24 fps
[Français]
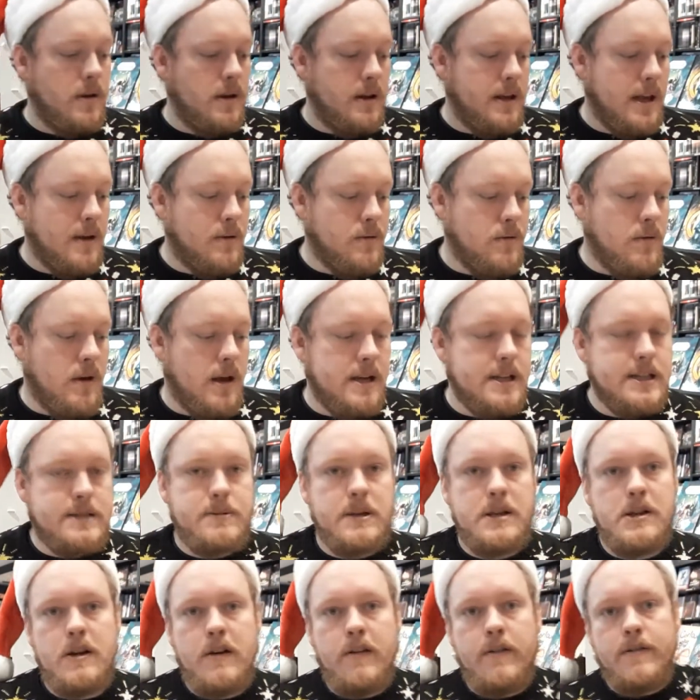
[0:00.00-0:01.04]
il y a eu un
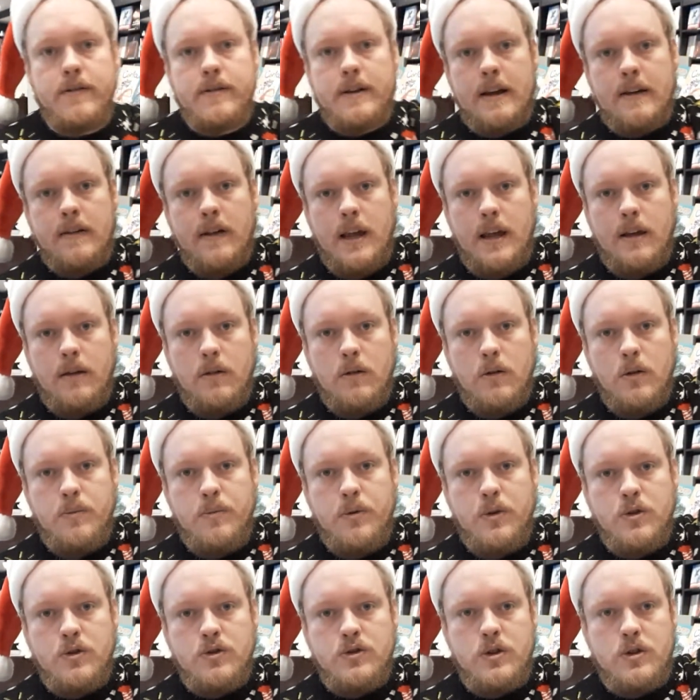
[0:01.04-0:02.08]
spin-off avec euh, le
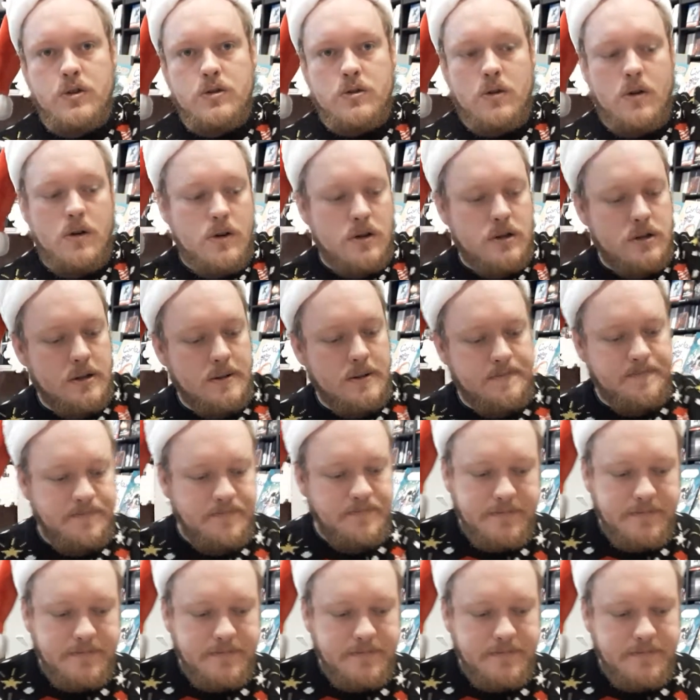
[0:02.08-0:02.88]
Power Rangers Rose.